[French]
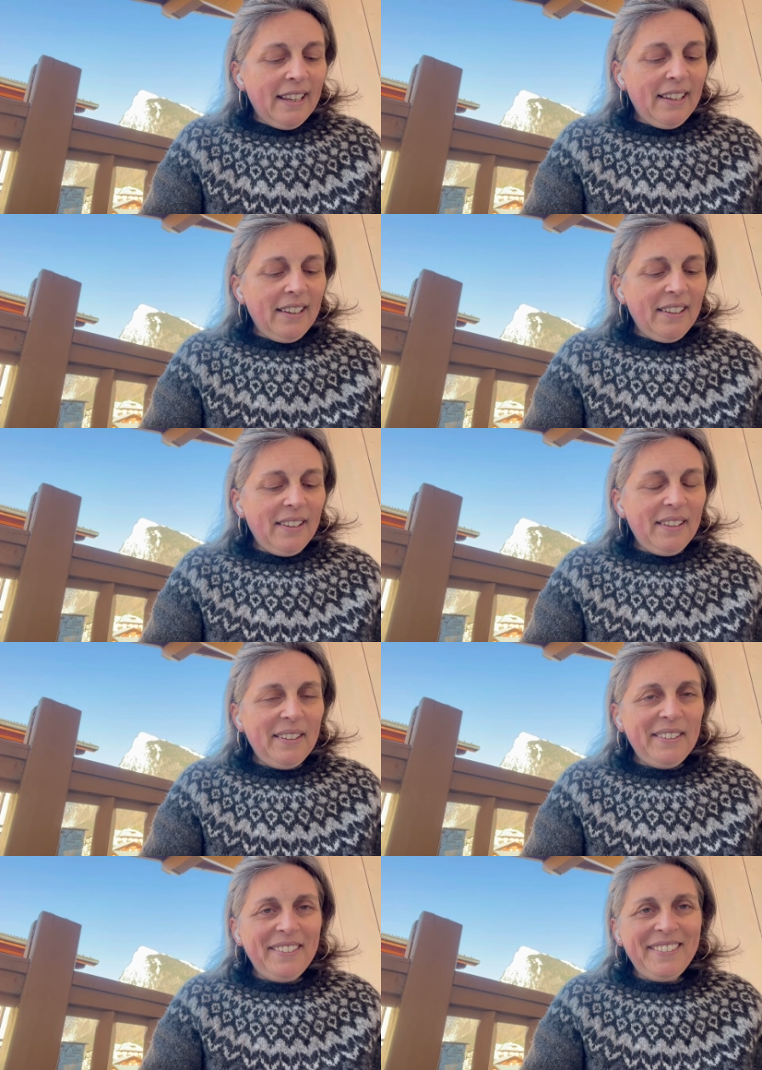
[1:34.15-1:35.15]

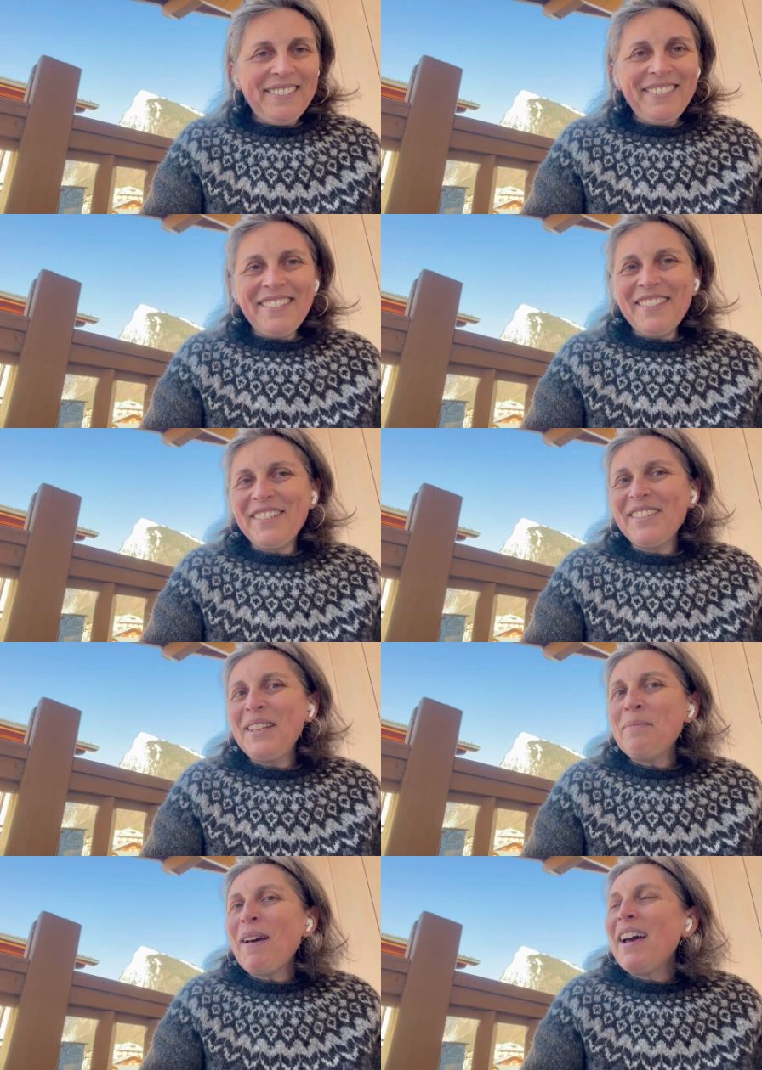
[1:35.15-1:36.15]
Euh, je
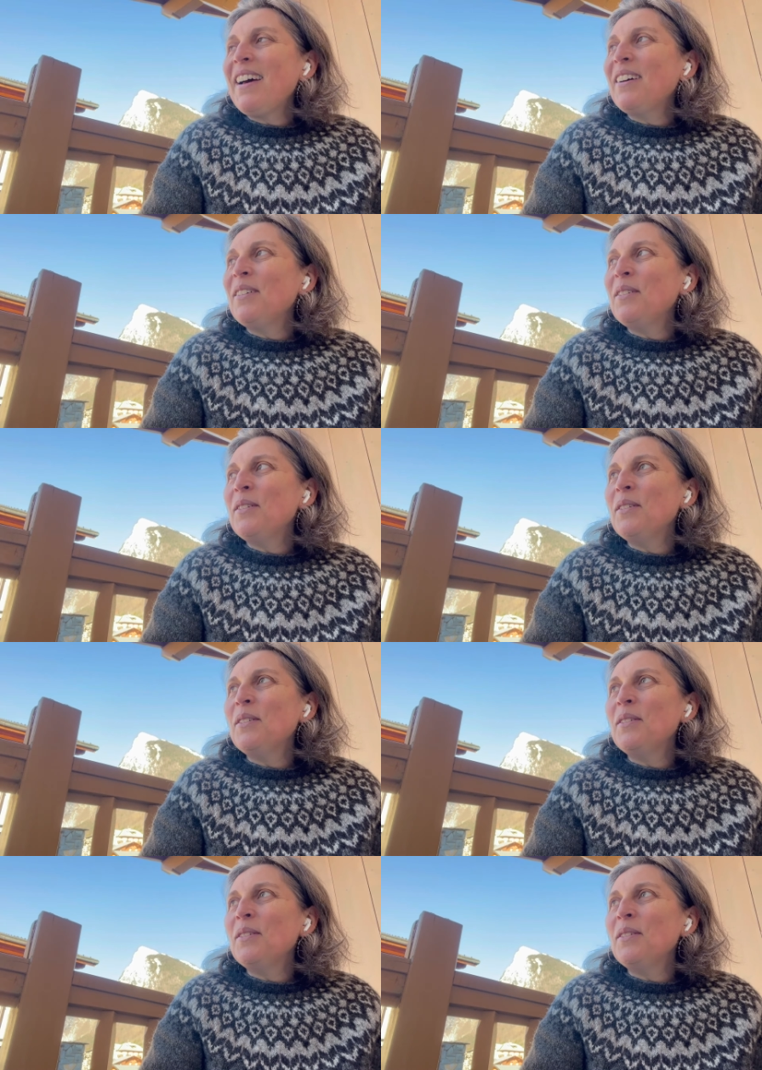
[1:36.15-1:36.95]
démarre, euh,